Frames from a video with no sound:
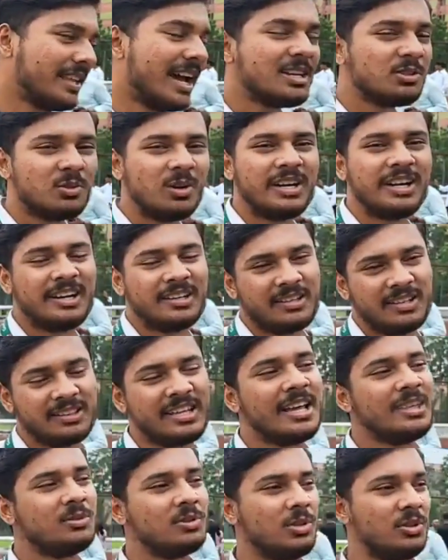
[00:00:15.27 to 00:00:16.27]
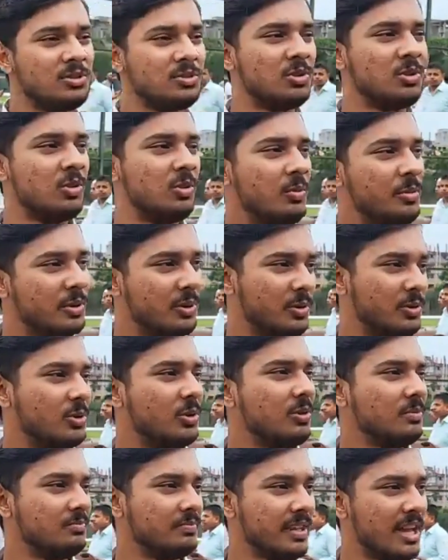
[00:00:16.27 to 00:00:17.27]
তাইজুল ঠিক আছে তাইজুলের জন্য
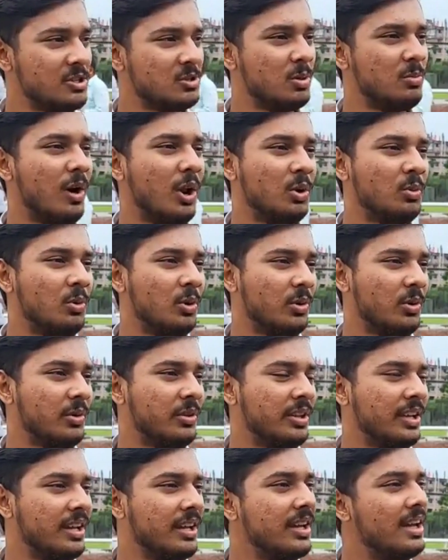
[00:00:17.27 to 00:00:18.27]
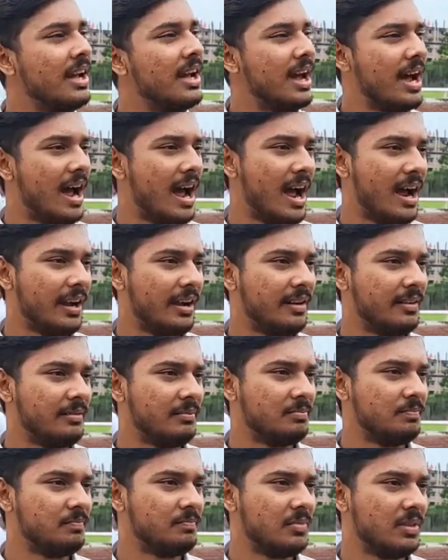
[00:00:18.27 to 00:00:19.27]
অভিনন্দন তাইজুল ভালো বল করছে আগের
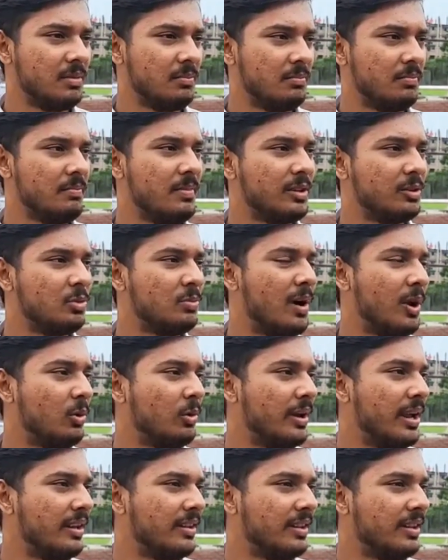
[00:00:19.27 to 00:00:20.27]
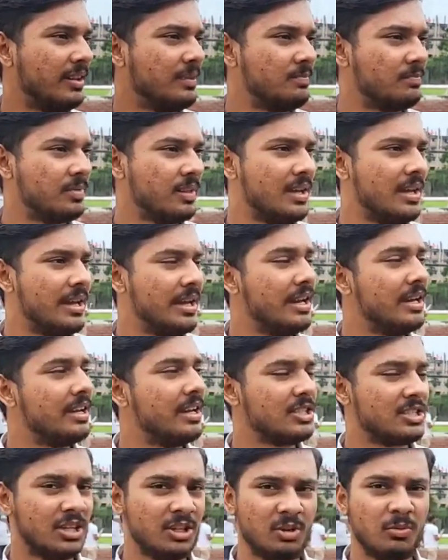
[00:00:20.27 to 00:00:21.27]
ম্যাচও ভালো খেলছে
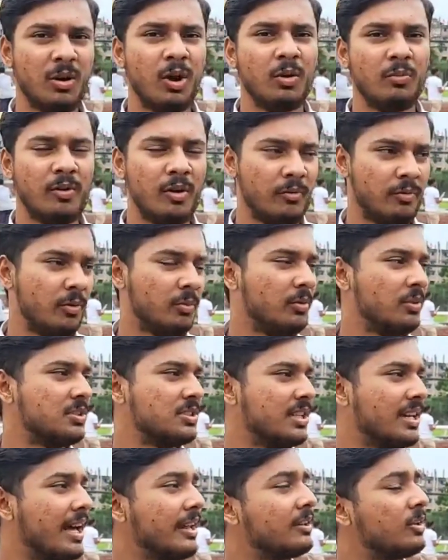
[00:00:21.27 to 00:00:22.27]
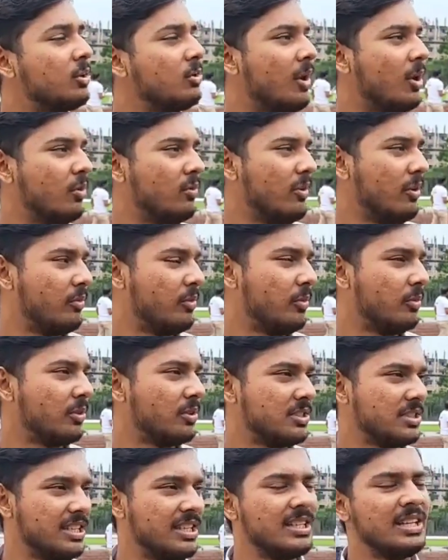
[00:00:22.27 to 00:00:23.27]
ইন্ডিয়ার সাথেও ভালো পারফর্ম করছে আজকেও ভালো পারফর্ম
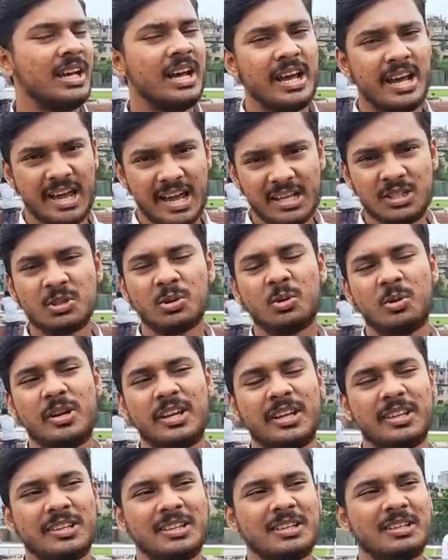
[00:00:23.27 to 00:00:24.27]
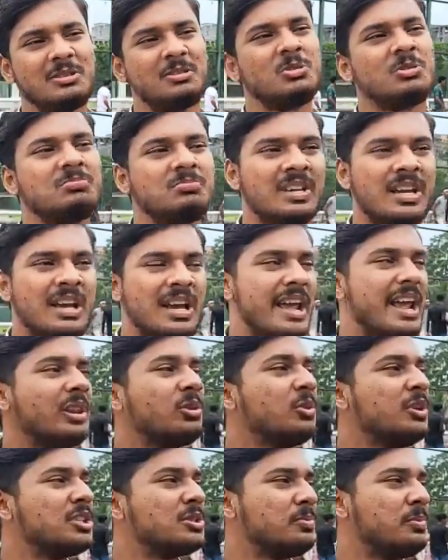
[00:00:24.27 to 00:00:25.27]
করছে এই জন্য ঠিক আছে কিন্তু
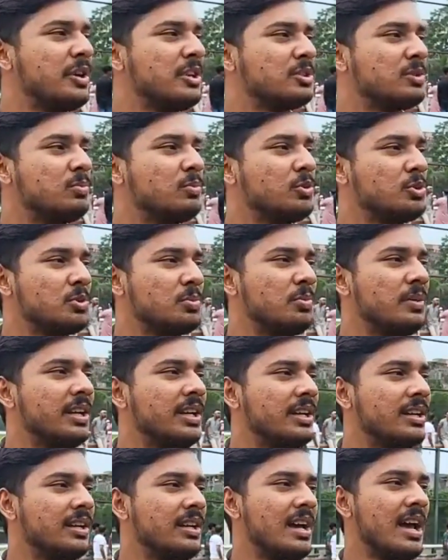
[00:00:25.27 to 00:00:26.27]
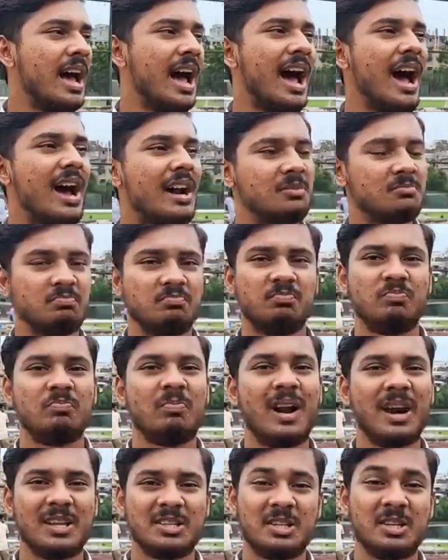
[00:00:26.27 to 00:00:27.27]
এত এক্সপিরিয়েন্স মুশফিক আর
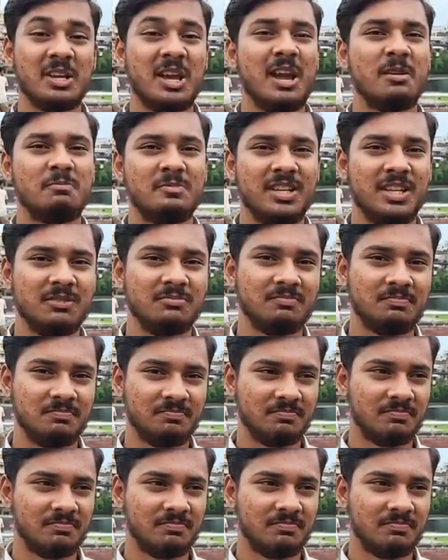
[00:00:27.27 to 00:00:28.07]
বাংলাদেশের ক্যাপ্টেন